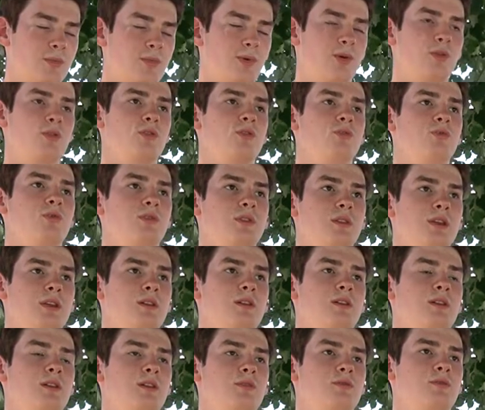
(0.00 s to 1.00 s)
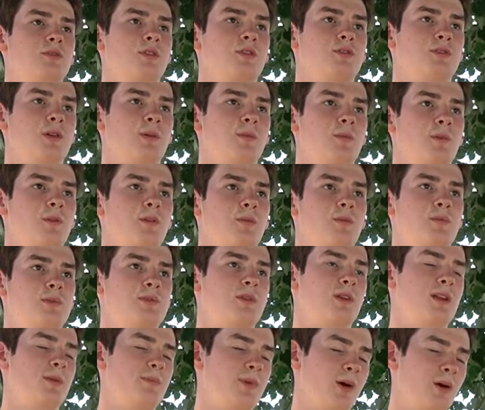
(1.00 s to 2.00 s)
prendre le goûter tous ensemble
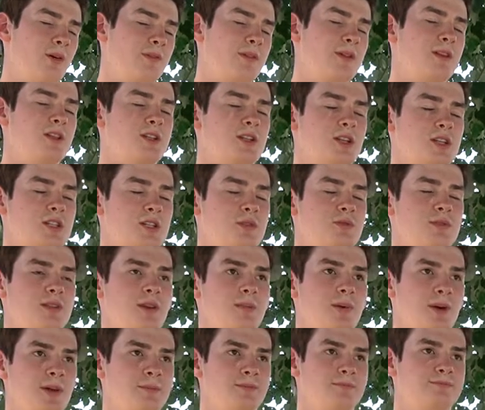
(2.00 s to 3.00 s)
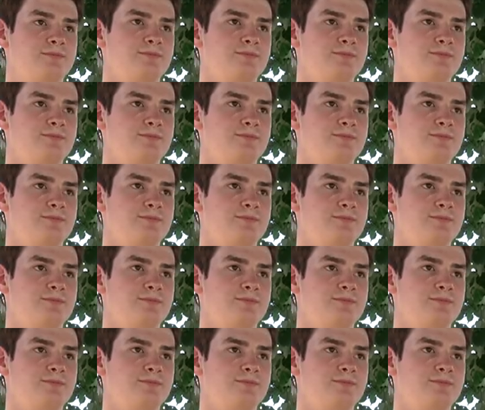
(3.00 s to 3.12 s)
puisque les parents viennent les chercher juste après.